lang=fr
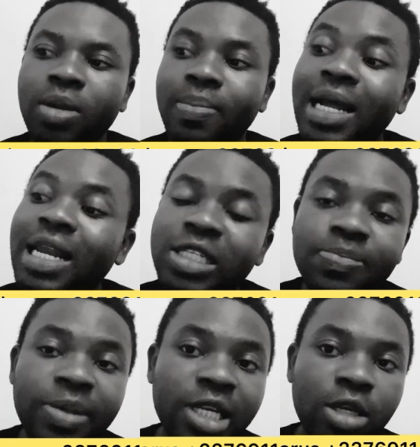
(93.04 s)
par
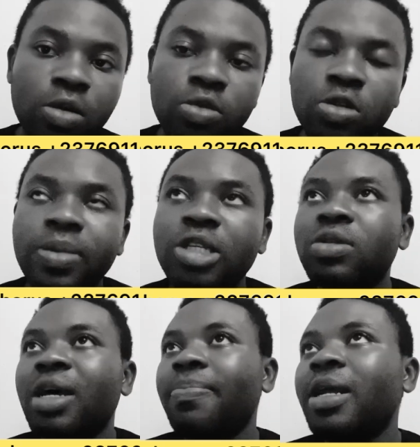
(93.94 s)
l'esprit, comme toute
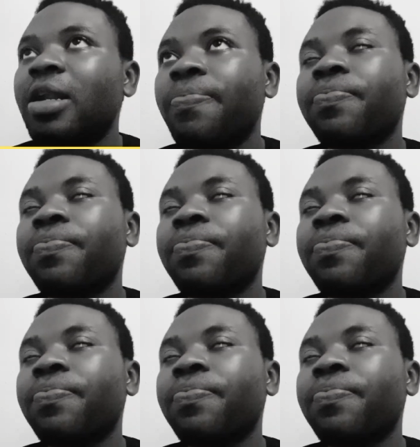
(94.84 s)
personne appelle.